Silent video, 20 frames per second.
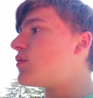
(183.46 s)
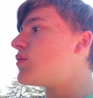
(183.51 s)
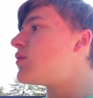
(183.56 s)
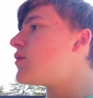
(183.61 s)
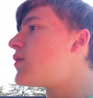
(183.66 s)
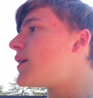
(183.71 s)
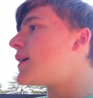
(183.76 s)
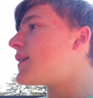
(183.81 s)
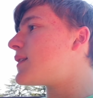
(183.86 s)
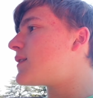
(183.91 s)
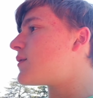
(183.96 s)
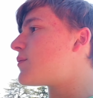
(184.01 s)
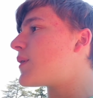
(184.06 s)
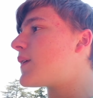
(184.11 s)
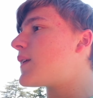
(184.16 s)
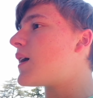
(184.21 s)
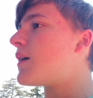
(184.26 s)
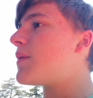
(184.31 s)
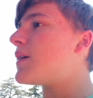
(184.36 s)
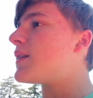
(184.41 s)
un guizzo.
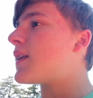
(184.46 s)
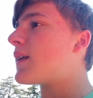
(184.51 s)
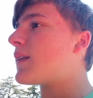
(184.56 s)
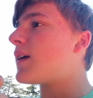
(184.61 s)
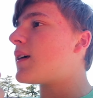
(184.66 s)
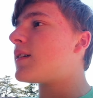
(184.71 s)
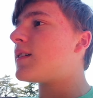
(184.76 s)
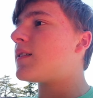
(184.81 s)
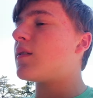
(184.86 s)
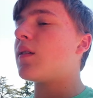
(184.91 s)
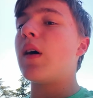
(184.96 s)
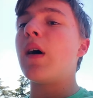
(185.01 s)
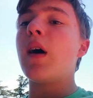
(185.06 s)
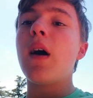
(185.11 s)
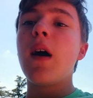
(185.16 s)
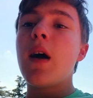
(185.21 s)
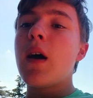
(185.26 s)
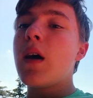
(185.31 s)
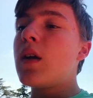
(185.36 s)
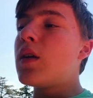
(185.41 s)
Praticamente adesso
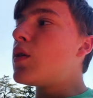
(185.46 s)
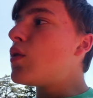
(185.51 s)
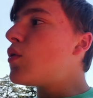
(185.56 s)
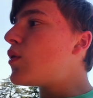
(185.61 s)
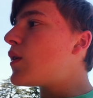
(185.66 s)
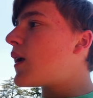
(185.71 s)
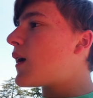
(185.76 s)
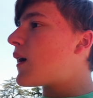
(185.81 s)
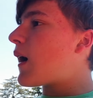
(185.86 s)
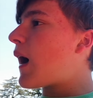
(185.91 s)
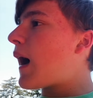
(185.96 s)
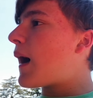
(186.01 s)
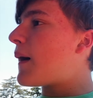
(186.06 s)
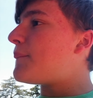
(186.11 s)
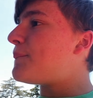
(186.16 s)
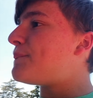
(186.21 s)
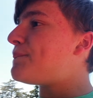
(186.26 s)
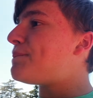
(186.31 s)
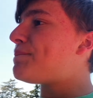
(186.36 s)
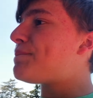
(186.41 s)

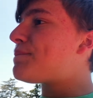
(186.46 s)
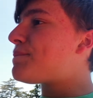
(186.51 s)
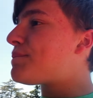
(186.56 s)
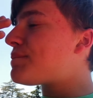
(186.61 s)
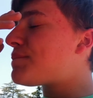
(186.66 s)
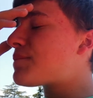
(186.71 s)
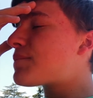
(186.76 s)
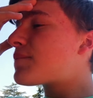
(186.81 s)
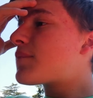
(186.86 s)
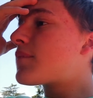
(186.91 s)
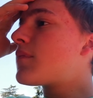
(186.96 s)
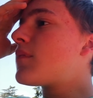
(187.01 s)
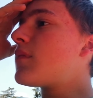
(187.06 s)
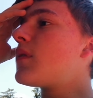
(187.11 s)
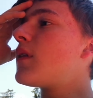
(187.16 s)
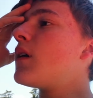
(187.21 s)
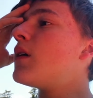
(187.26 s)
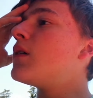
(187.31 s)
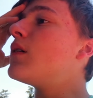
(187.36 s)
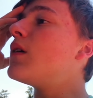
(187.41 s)
l'unica
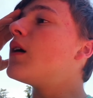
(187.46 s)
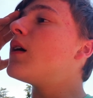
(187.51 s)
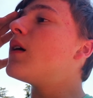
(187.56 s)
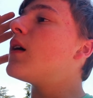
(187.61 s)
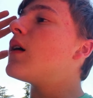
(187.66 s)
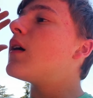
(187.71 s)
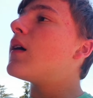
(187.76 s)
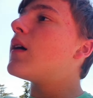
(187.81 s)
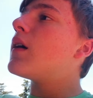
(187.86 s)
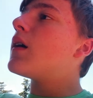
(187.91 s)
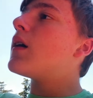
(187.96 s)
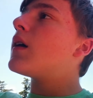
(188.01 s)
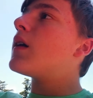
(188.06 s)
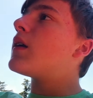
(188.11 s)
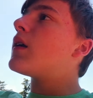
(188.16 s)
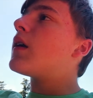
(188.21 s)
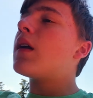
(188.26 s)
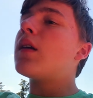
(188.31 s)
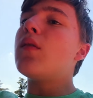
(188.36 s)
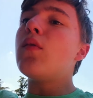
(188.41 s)

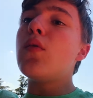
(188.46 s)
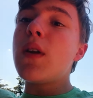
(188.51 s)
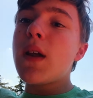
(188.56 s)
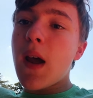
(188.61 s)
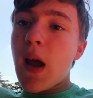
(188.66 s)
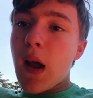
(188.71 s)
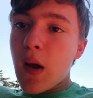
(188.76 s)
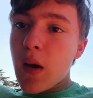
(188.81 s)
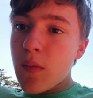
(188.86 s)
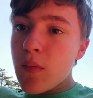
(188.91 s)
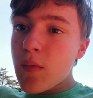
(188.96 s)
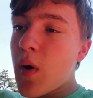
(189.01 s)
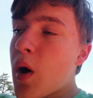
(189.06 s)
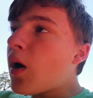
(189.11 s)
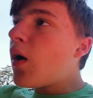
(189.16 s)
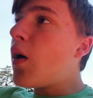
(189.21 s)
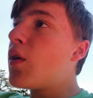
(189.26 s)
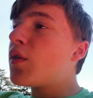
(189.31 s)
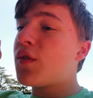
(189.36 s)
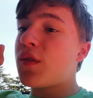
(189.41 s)
eh, l'unica
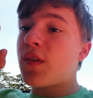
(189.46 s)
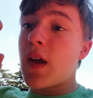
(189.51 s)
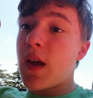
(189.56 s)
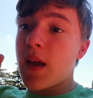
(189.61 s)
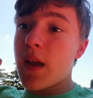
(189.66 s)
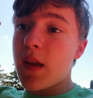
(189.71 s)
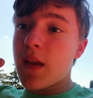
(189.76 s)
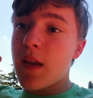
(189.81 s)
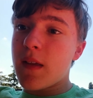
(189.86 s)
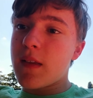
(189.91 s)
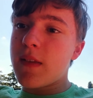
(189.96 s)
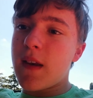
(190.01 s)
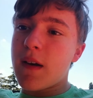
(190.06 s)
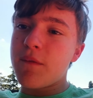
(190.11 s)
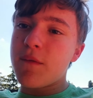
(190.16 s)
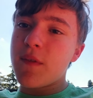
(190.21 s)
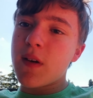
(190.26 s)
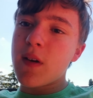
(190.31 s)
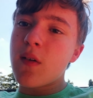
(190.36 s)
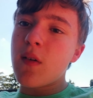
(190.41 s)
cosa che tra
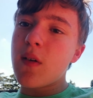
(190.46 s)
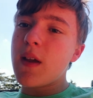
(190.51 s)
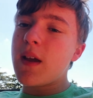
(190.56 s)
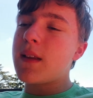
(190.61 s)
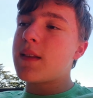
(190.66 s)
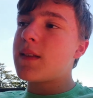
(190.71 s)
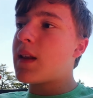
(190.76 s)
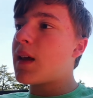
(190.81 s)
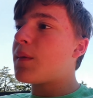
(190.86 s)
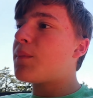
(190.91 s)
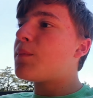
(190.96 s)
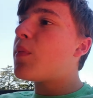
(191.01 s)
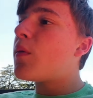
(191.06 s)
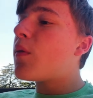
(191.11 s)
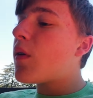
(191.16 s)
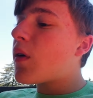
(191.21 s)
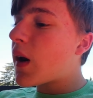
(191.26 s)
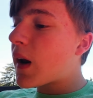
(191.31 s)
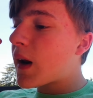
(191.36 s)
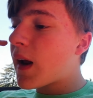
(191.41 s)
virgolette che
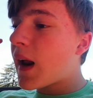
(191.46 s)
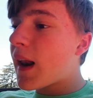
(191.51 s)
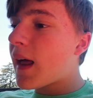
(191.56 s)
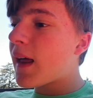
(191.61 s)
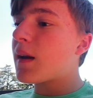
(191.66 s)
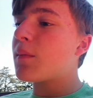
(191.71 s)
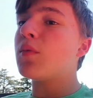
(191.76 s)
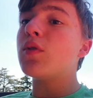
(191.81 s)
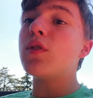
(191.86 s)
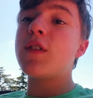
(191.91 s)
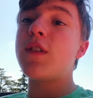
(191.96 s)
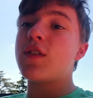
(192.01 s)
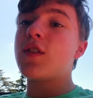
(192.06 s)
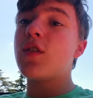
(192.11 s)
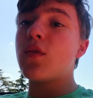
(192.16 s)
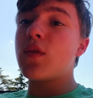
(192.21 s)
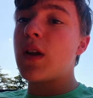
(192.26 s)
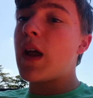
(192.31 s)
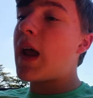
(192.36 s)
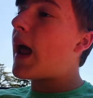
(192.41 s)
può regalare
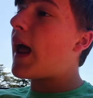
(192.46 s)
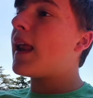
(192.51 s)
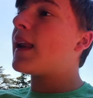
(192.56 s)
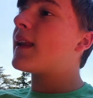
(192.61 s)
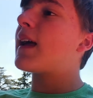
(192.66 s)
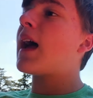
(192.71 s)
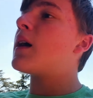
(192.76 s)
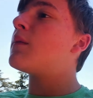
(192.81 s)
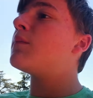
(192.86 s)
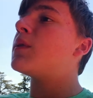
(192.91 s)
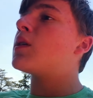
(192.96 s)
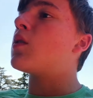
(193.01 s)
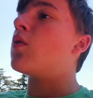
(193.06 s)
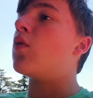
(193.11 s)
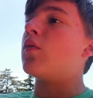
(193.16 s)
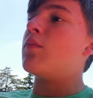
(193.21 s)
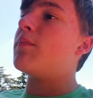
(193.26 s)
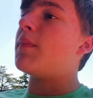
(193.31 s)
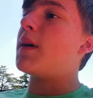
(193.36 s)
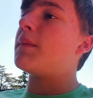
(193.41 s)
emozione è il cambio
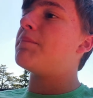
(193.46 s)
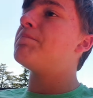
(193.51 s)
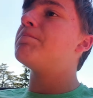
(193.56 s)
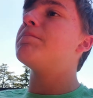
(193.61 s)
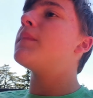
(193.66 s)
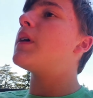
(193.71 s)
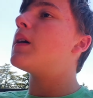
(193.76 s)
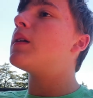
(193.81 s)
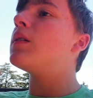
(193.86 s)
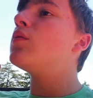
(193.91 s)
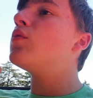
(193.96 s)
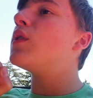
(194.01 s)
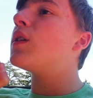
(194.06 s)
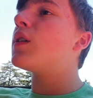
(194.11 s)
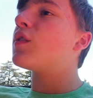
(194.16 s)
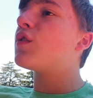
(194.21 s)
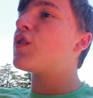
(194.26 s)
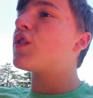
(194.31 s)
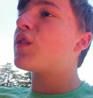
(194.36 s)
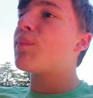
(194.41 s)
gomme
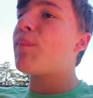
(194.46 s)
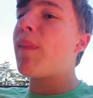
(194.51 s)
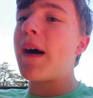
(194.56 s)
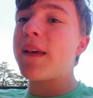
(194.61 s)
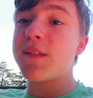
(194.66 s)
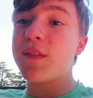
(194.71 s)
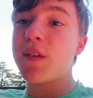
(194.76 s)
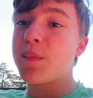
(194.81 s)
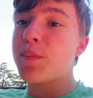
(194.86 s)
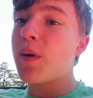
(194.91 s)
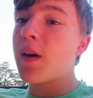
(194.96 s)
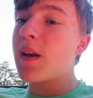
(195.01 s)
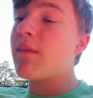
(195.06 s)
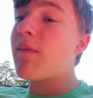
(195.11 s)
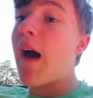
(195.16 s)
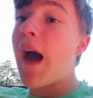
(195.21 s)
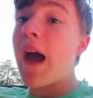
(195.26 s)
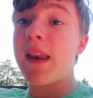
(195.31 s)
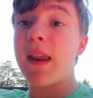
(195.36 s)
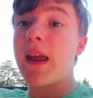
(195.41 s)
l'unico sorpasso che può
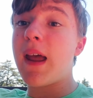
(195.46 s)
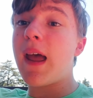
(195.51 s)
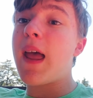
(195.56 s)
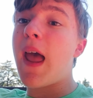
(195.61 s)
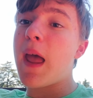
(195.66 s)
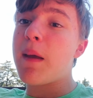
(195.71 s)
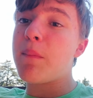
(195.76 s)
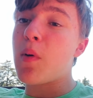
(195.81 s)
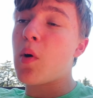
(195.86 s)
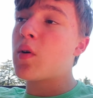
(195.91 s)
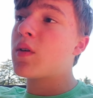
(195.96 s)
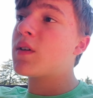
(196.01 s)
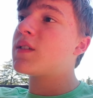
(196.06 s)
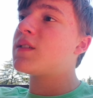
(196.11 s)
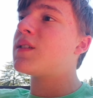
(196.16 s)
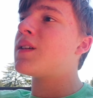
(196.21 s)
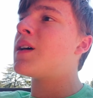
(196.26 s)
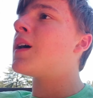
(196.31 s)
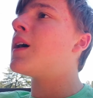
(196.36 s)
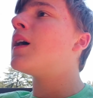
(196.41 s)
arrivare è ai
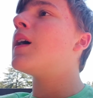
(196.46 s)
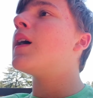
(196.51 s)
box.